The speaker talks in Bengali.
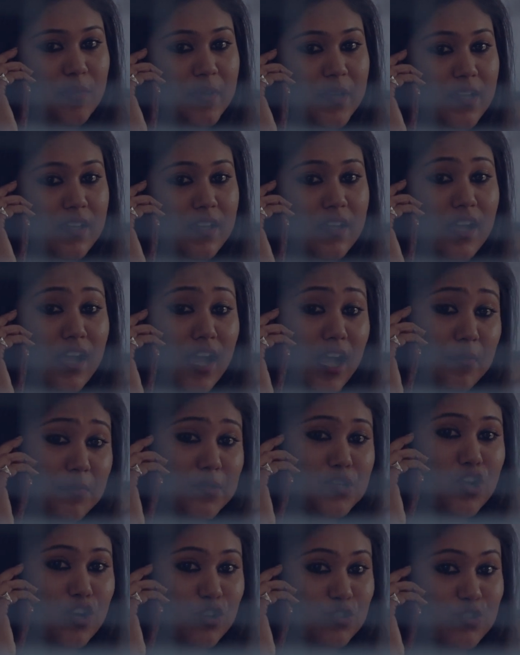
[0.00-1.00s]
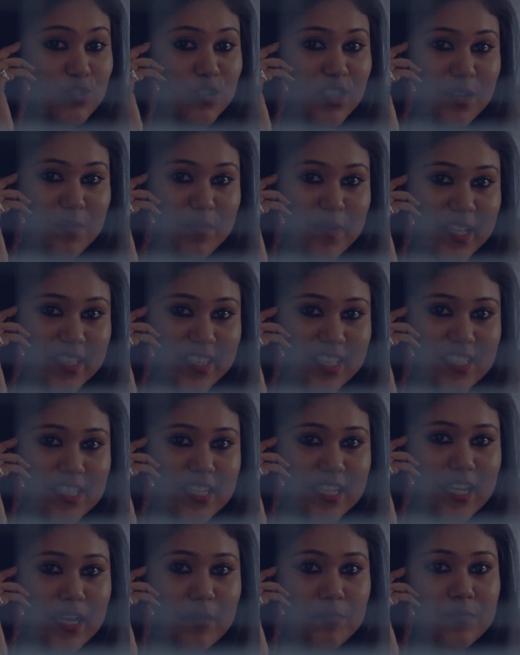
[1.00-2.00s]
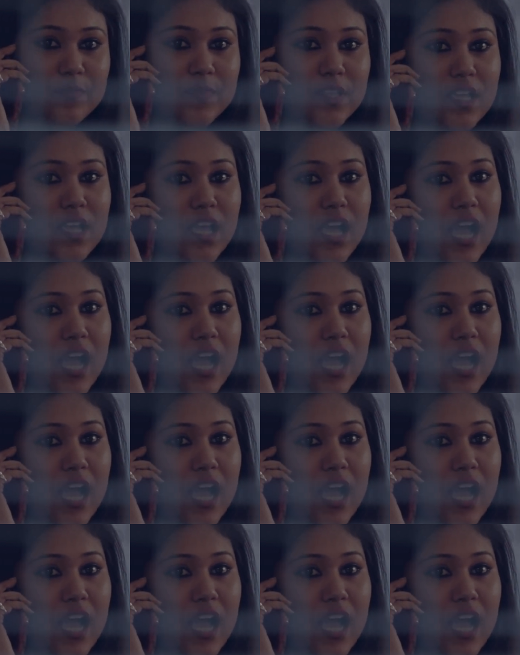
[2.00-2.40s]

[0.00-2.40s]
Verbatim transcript: হবে আমি সংযুক্তার বিয়েতে ছিলাম